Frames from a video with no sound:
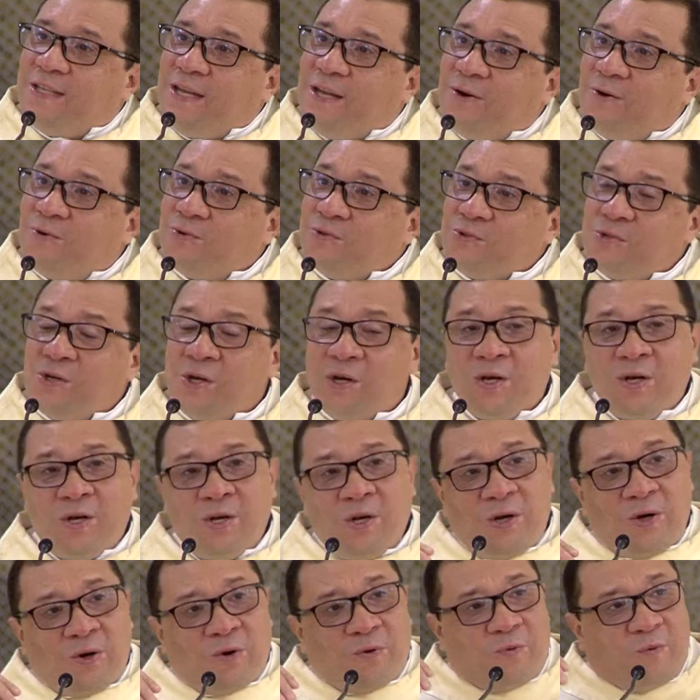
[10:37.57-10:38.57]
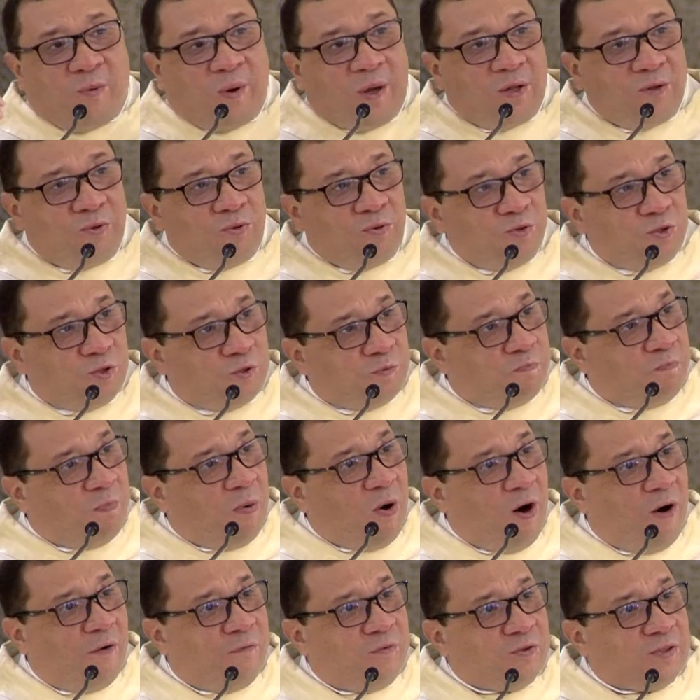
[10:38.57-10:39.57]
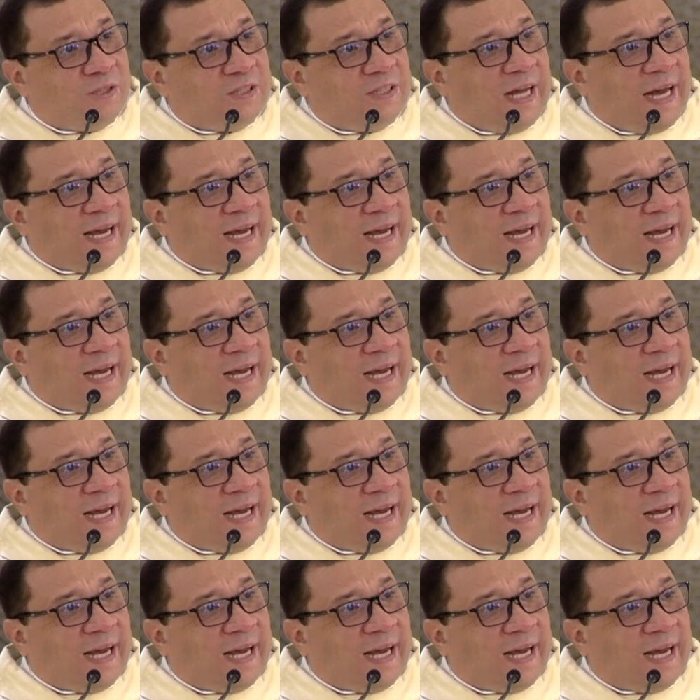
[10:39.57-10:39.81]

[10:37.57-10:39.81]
Deus quando os povos